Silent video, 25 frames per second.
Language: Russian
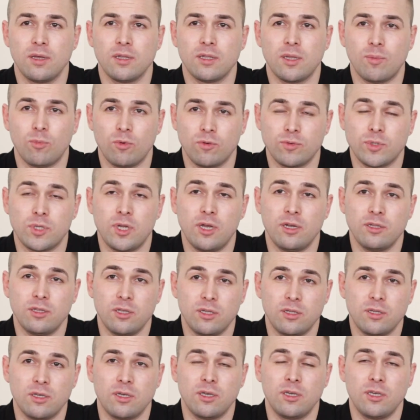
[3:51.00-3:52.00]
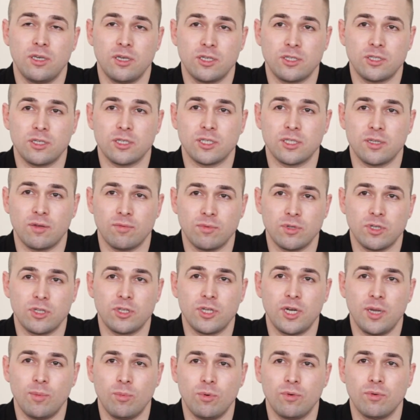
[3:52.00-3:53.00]
На мой взгляд, это и есть основные
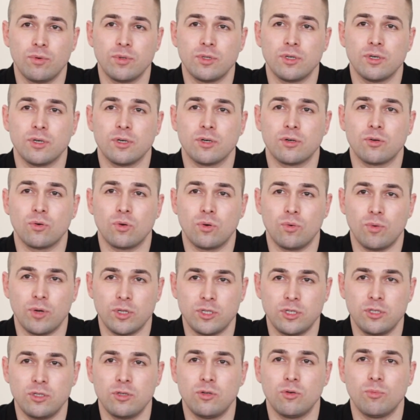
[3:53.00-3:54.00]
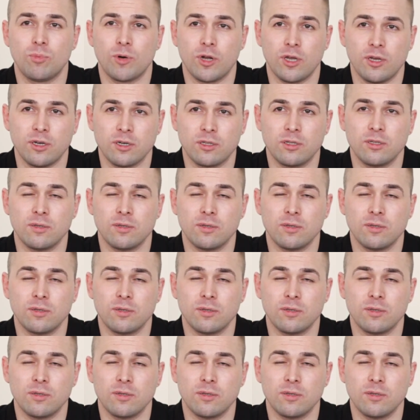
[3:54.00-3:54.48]
требования к руководителю проекта.